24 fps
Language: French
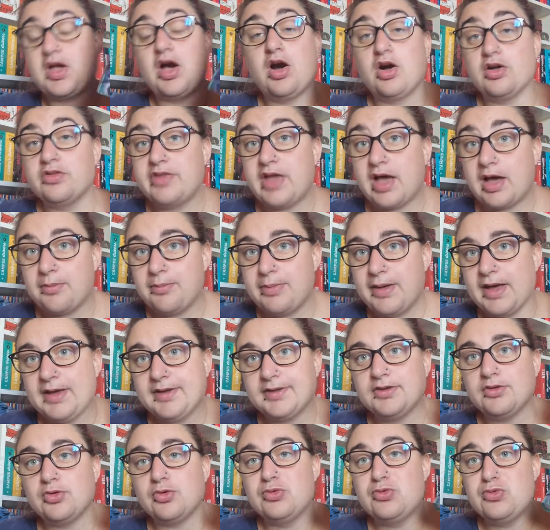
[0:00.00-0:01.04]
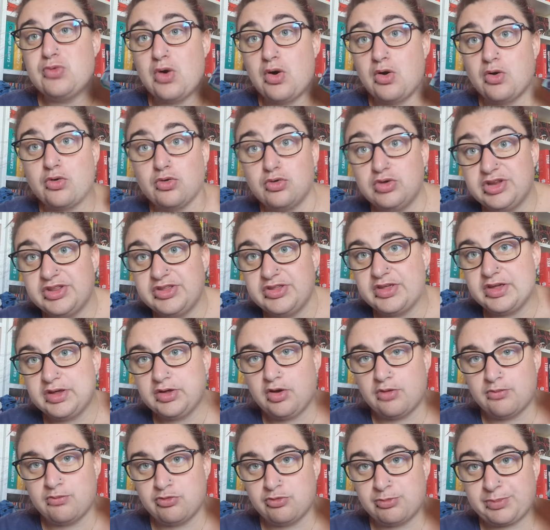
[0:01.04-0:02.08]
en arbac ou en relié
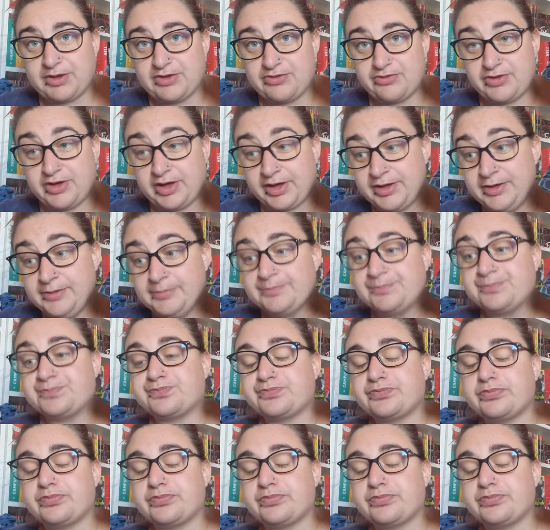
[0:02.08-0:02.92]
comme vous préférez.